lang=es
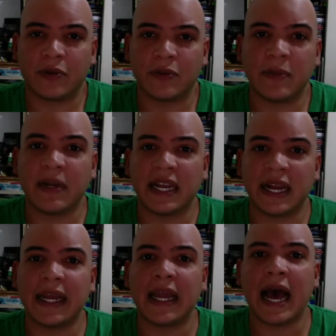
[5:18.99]
De manera
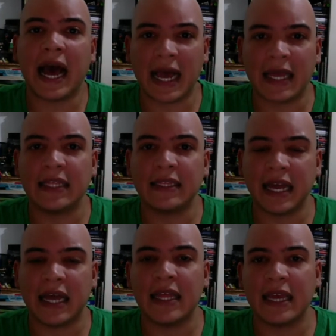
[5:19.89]
que hay
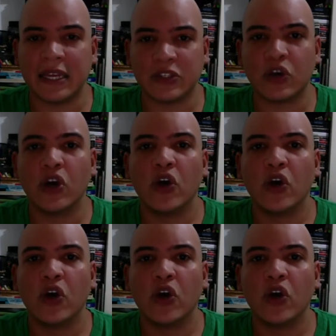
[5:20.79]
detrás de eso